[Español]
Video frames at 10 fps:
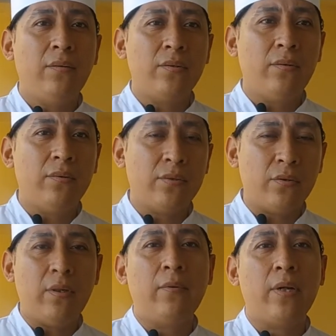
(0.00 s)
los,
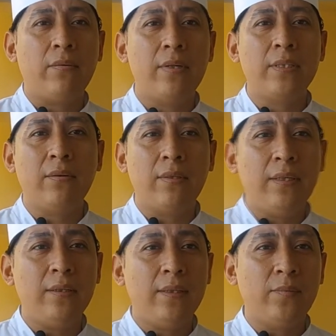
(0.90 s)
colaboradores del
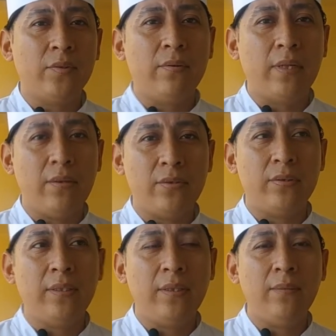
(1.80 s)
hotel, hemos logrado ese
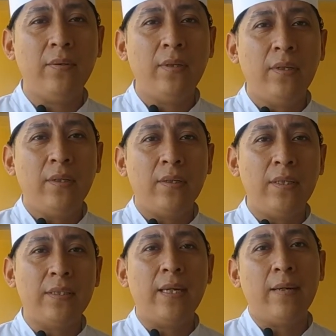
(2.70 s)
distintivo y
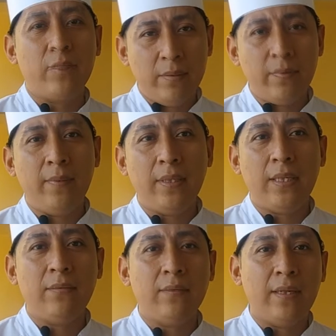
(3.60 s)
seguiremos
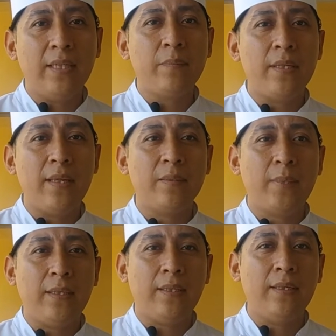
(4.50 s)
implementando tales medidas
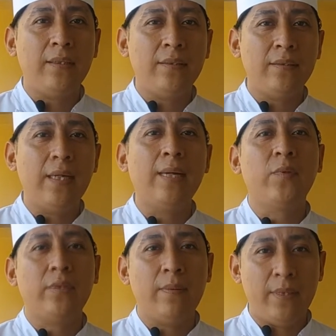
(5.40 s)
para que
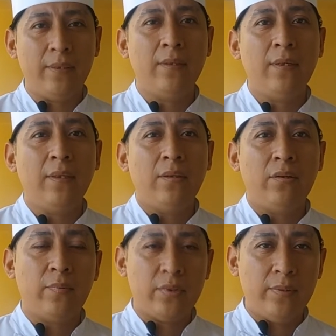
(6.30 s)
sigamos también
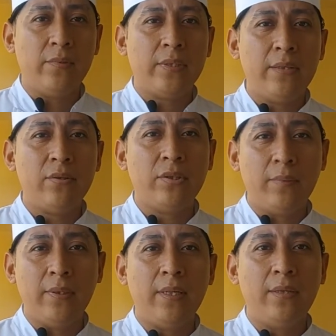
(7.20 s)
los próximos años
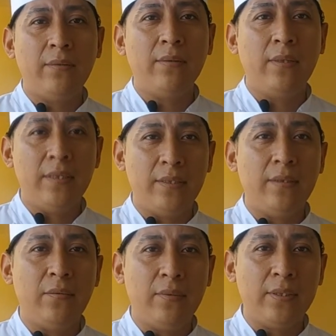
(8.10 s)
obteniendo el
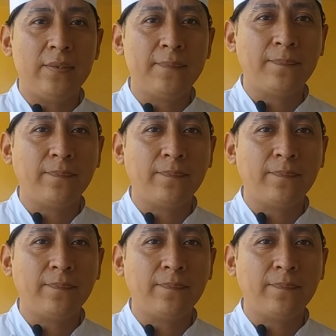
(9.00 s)
distintivo H.